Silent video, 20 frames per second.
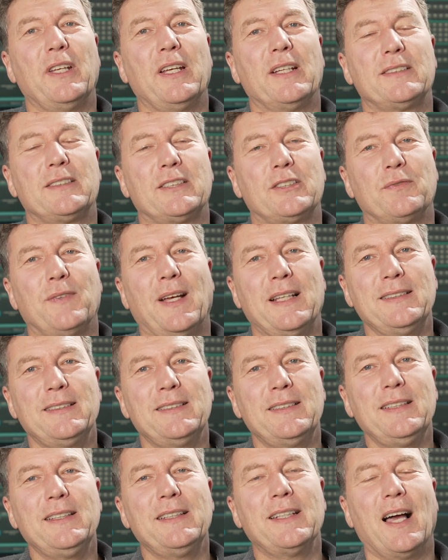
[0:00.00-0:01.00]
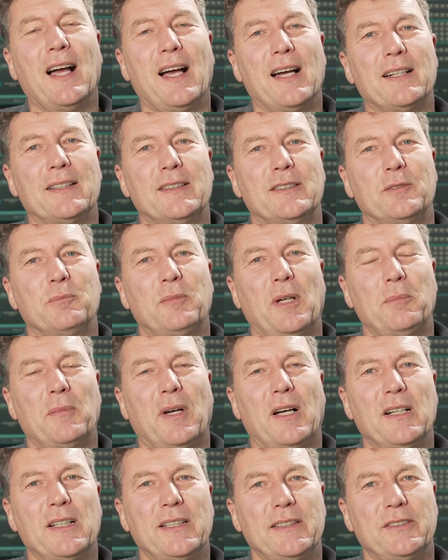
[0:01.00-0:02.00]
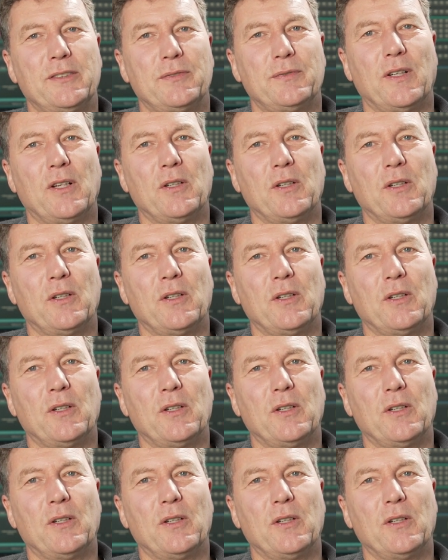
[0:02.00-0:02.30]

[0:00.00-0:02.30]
der 20 Jahre beim HSV